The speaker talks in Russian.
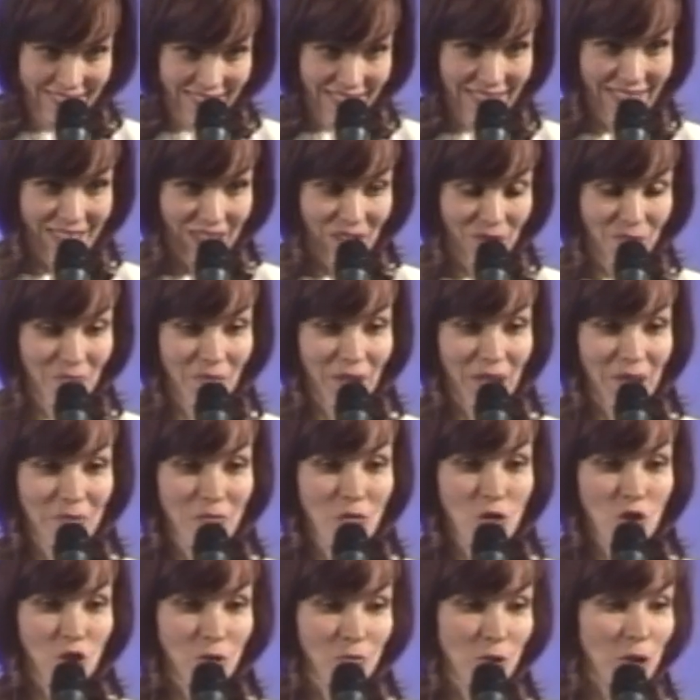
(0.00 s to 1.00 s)
да, мы
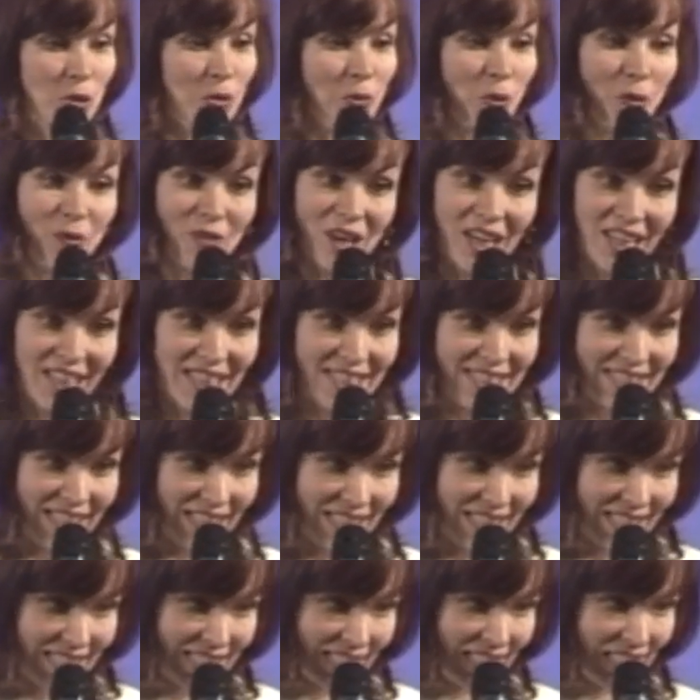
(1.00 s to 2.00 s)
можем снова
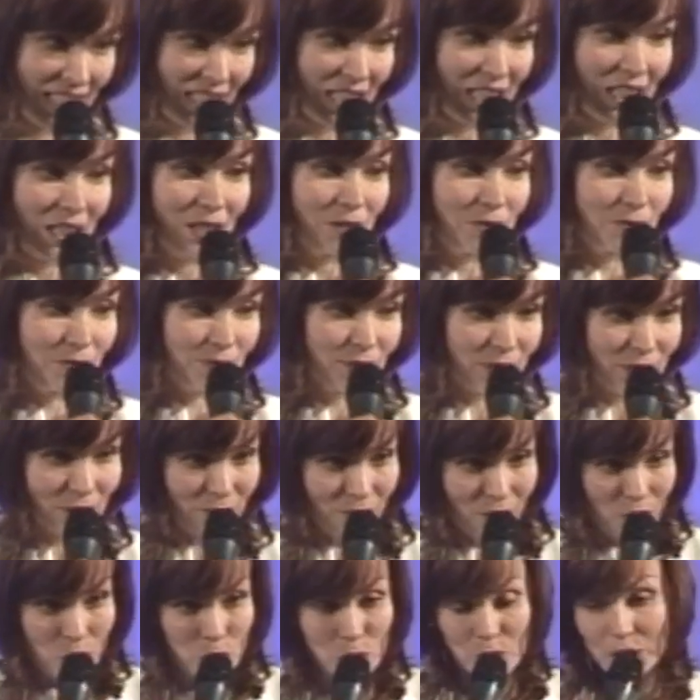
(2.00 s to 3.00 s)
оказаться в
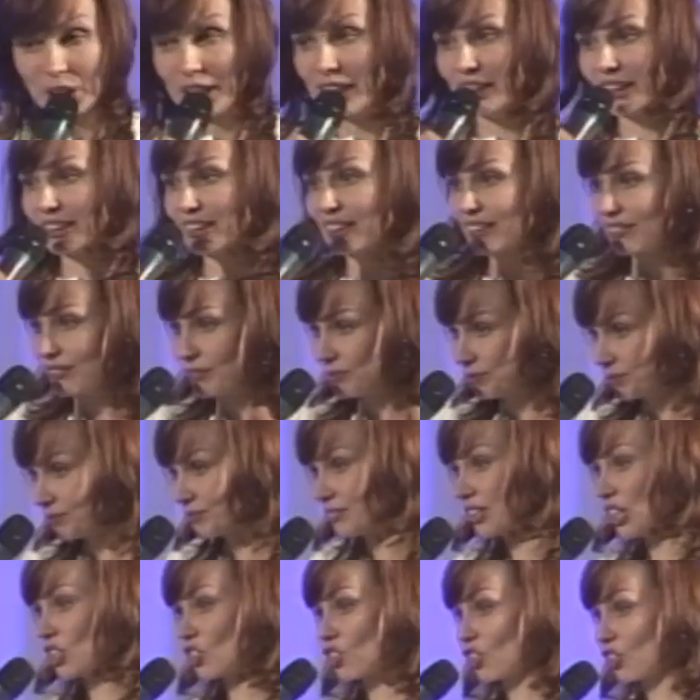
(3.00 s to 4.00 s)
водовороте
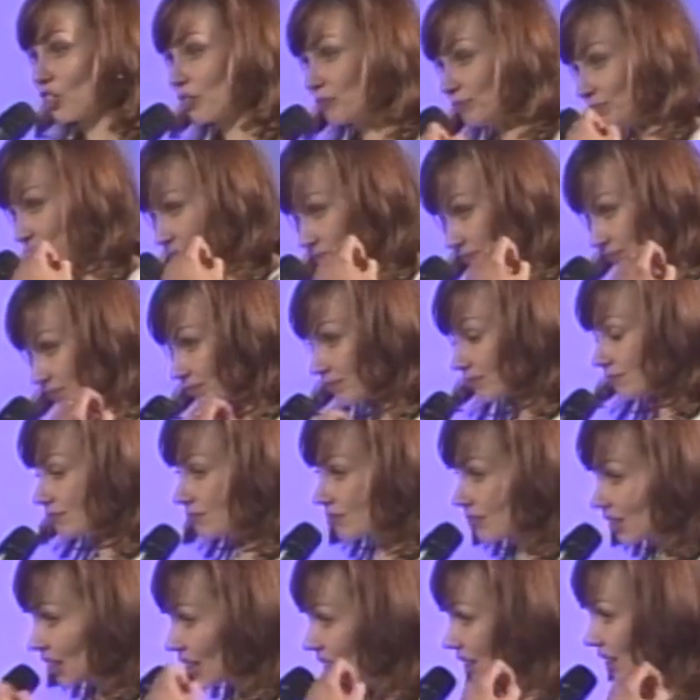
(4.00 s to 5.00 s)
наших
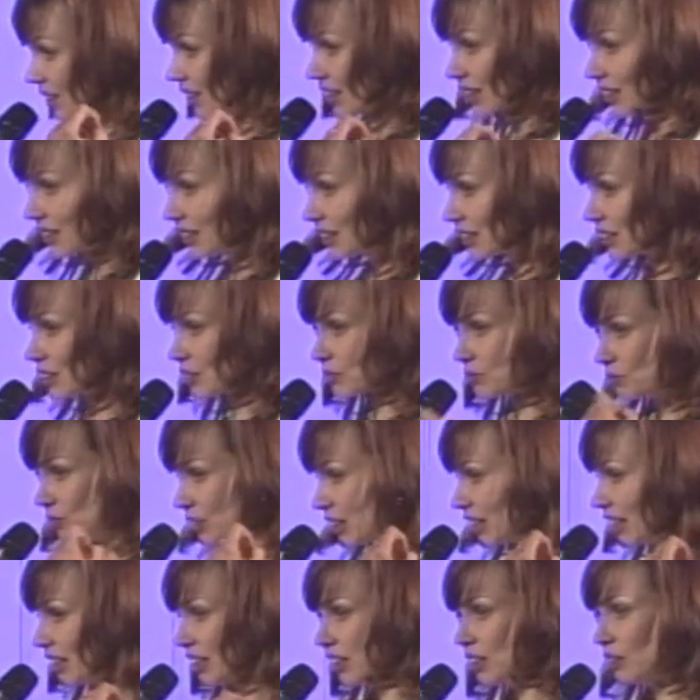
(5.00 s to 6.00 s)
Э, каких-то
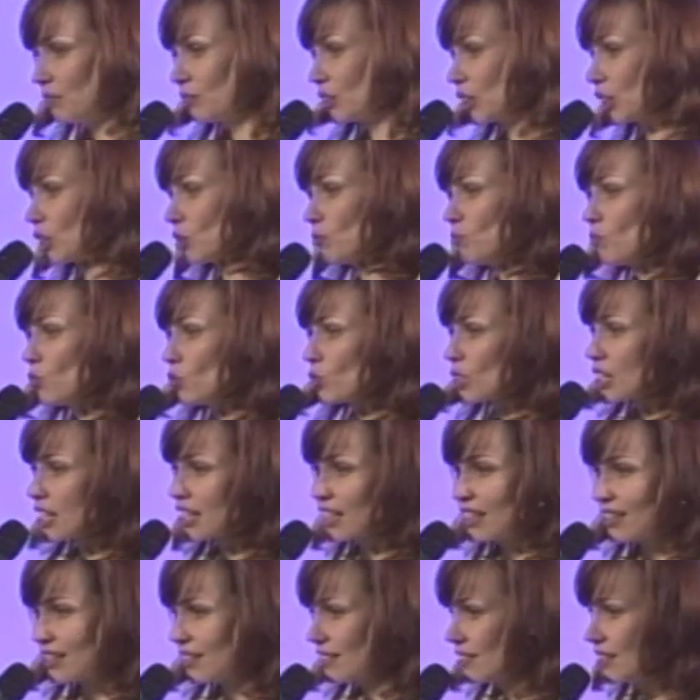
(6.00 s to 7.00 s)
негативных
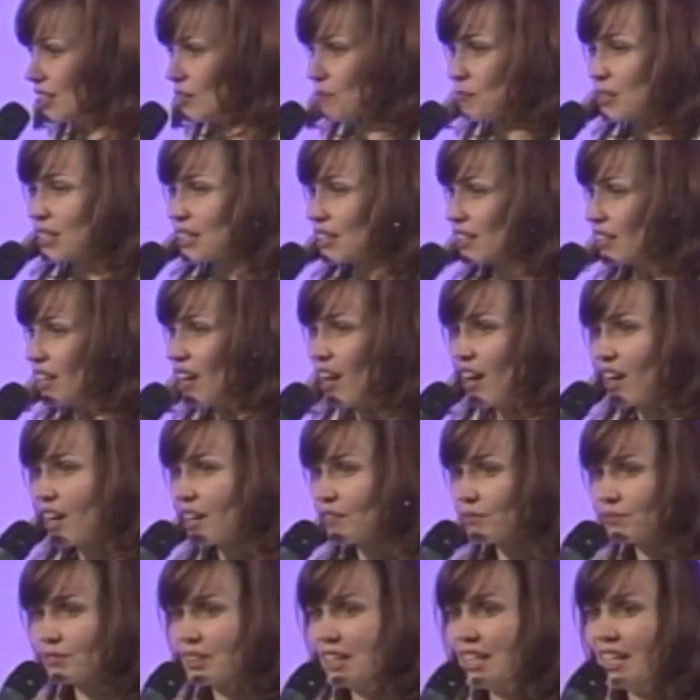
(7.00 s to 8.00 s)
эмоций, там,
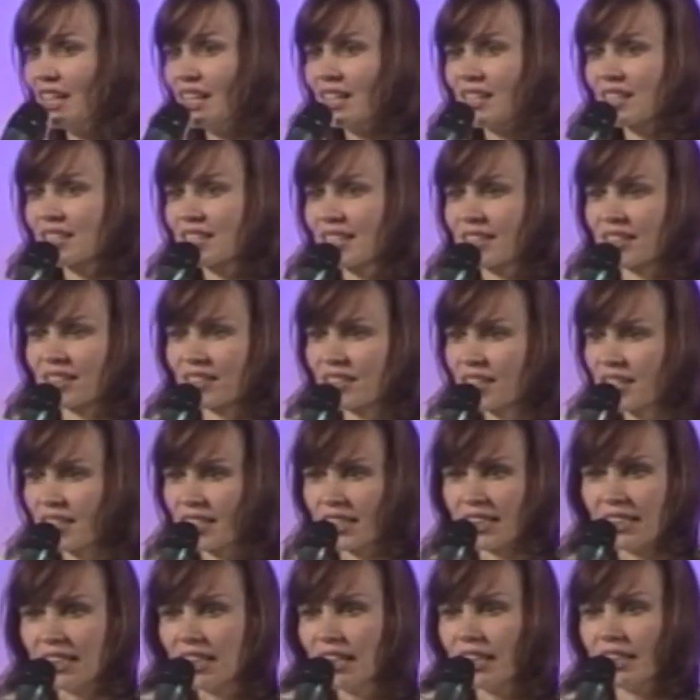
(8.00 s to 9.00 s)
страхов,
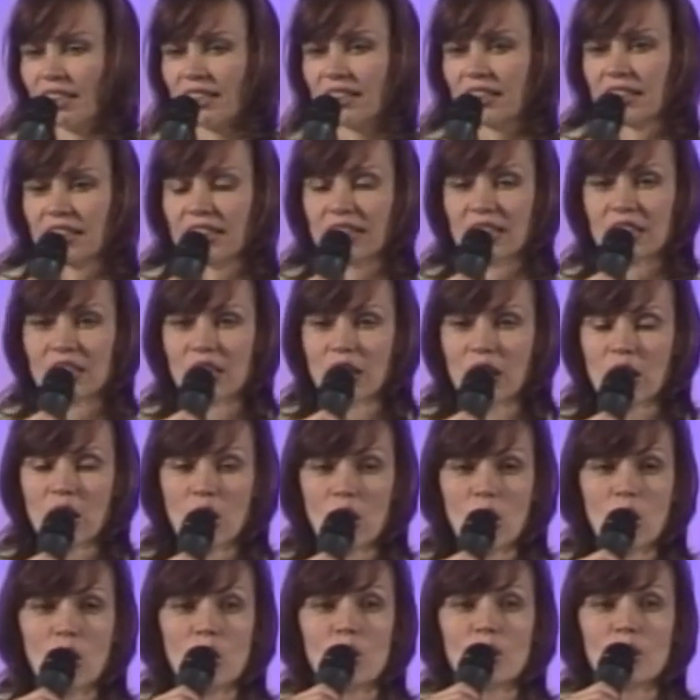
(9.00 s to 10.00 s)
страстей каких-то.
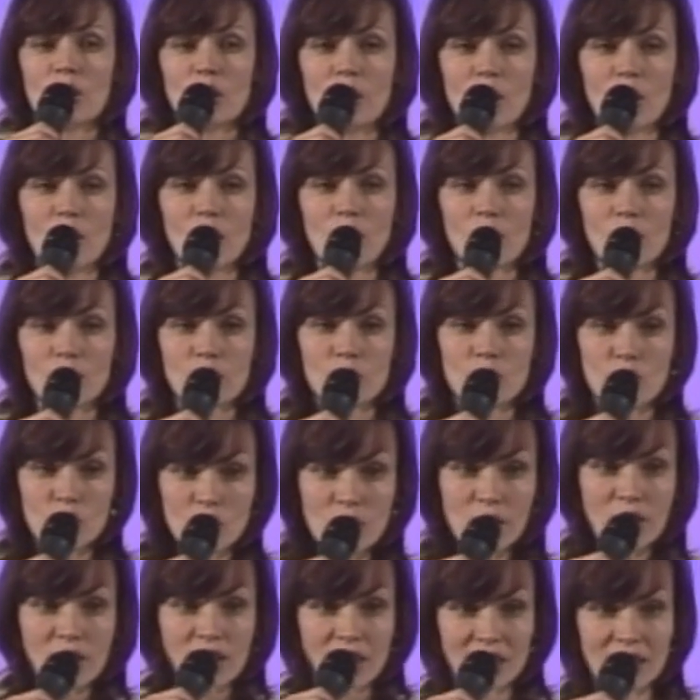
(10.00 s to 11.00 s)
Э,
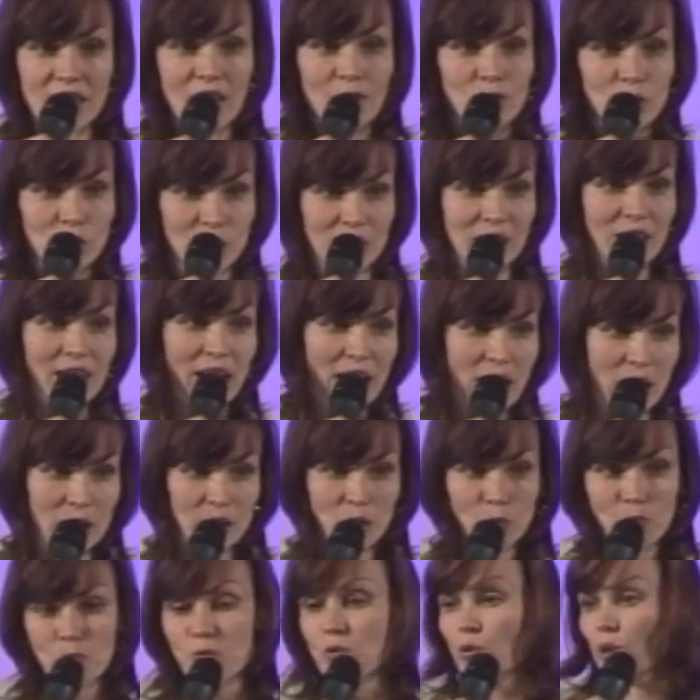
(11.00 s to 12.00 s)
жизнь, она вот такая,
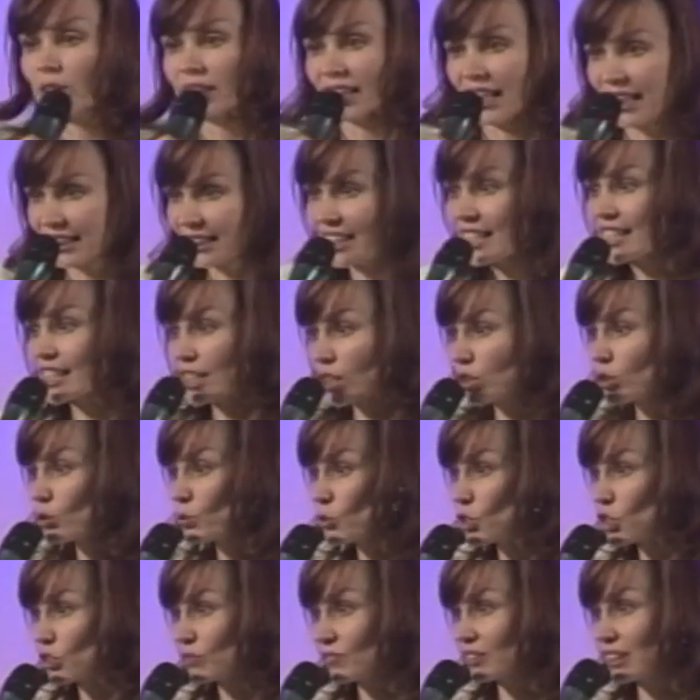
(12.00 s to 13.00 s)
она бурная, она
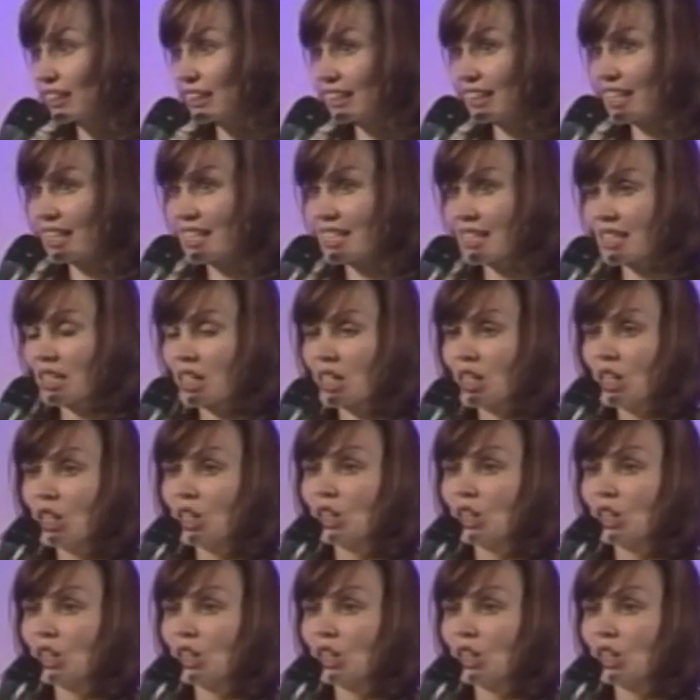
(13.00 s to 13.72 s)
закручивает нас.